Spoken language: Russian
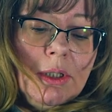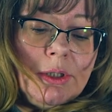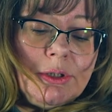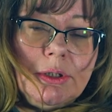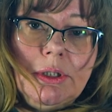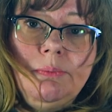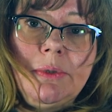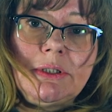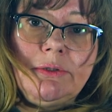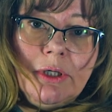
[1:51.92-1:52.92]
Значит, и
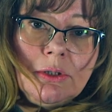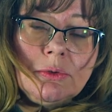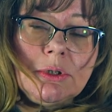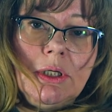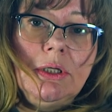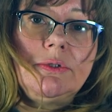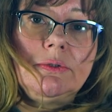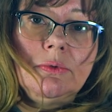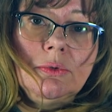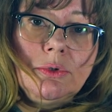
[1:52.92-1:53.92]
по цвету, скорее
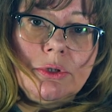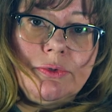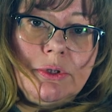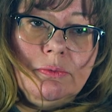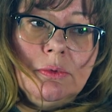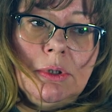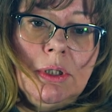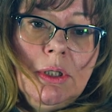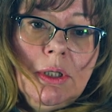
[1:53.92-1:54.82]
всего, лучше всего